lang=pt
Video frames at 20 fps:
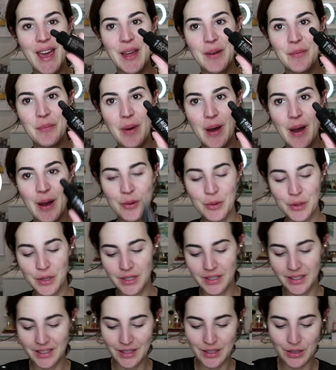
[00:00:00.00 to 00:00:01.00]
Air é
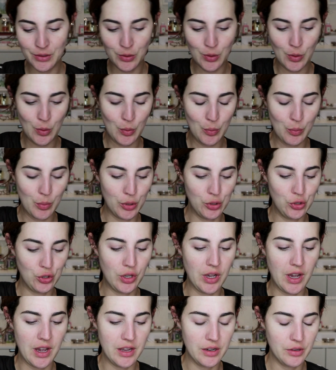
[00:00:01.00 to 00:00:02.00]
Power do
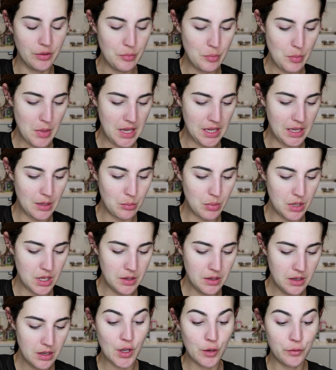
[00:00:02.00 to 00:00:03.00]
Boticário Make Be.